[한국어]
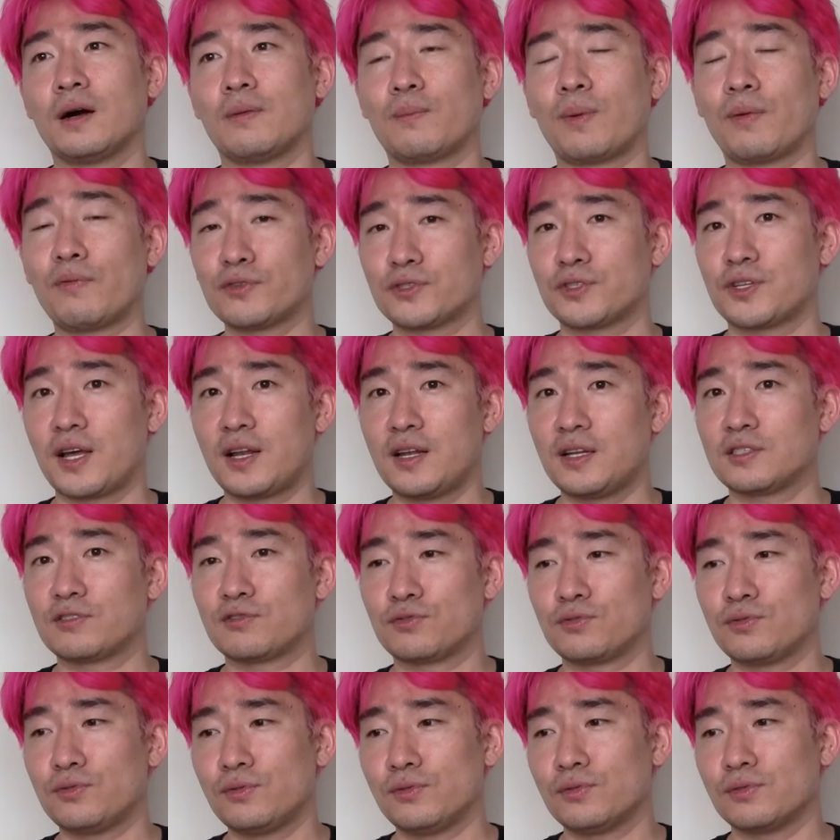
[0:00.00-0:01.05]
포머스
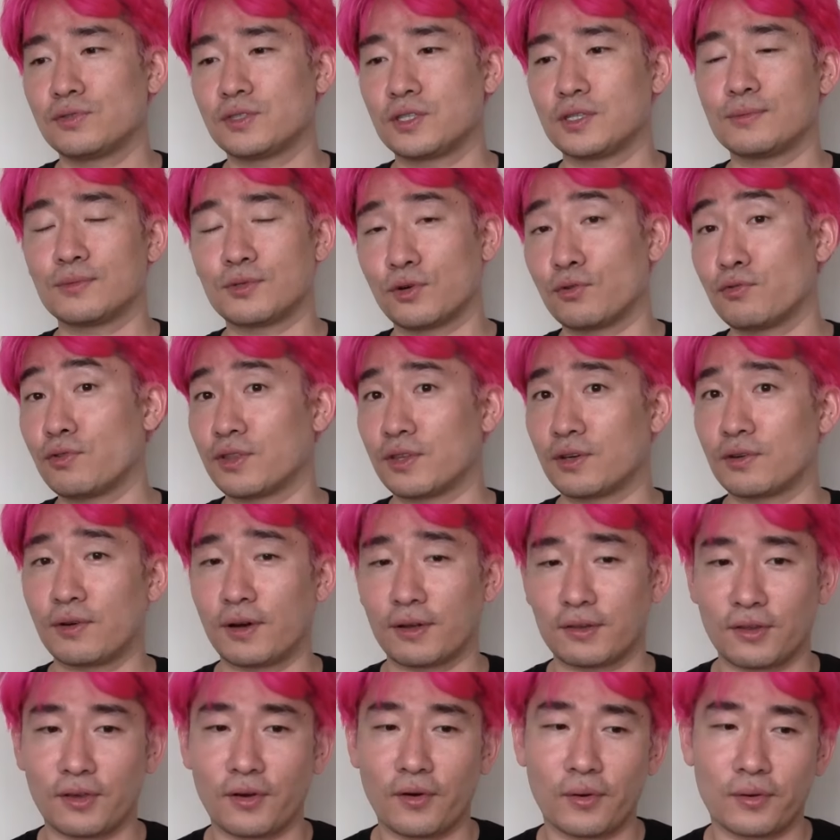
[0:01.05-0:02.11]
헬릭스도 지금 그러고 있는 것
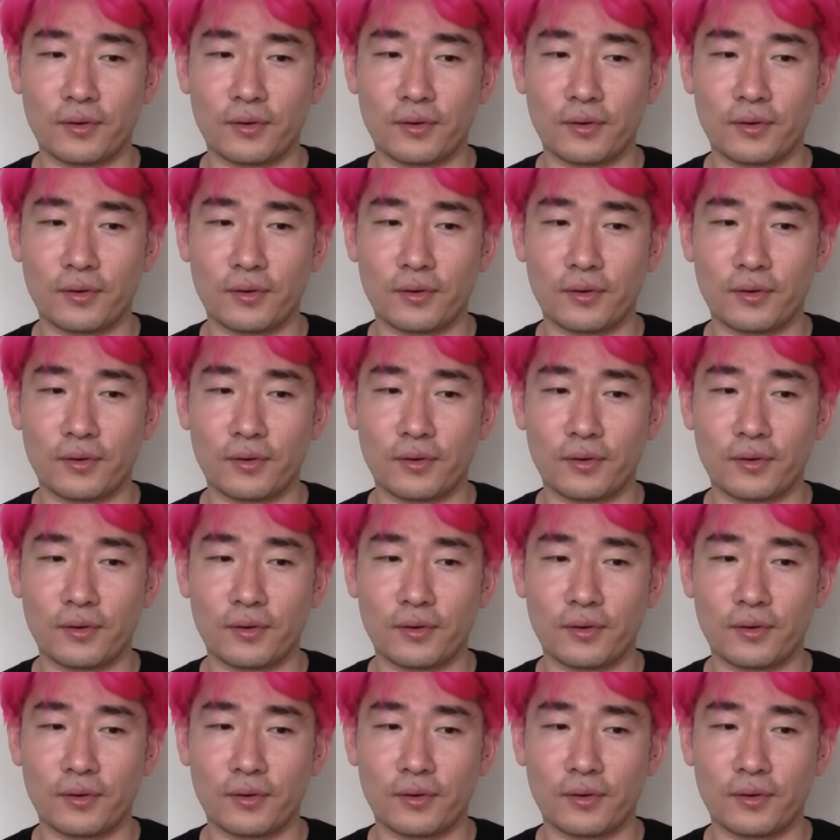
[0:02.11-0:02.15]
같아요